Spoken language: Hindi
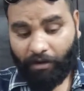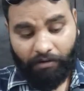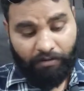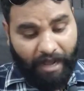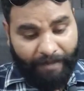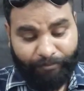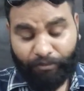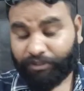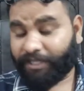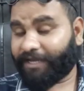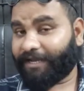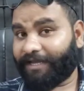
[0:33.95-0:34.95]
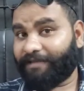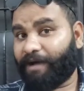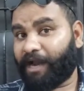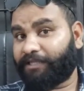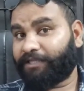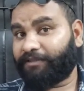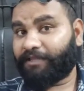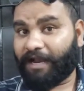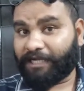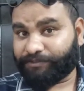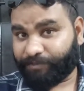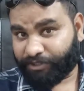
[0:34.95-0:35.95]
और आप लोग देख रहे हैं कि भारत के अंदर
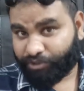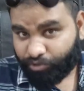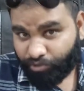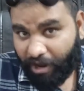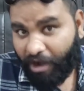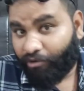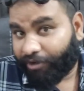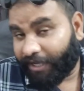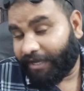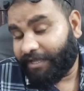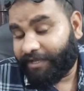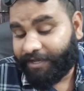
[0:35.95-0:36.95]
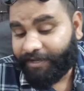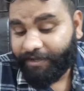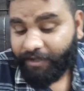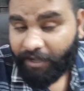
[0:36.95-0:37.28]
राष्ट्रपति चुनाव के लिए